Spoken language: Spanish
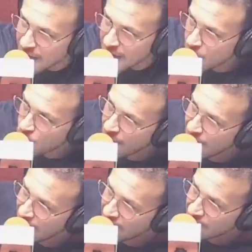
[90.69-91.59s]
en la
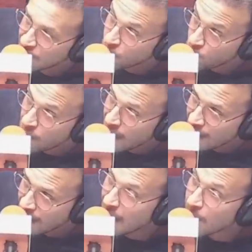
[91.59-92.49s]
cual
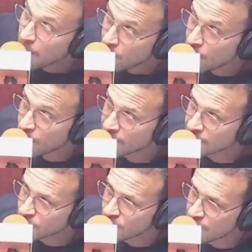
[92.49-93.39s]
Lula habló en
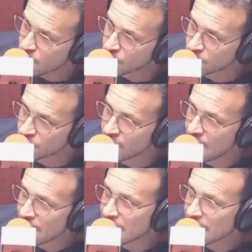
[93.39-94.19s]
su discurso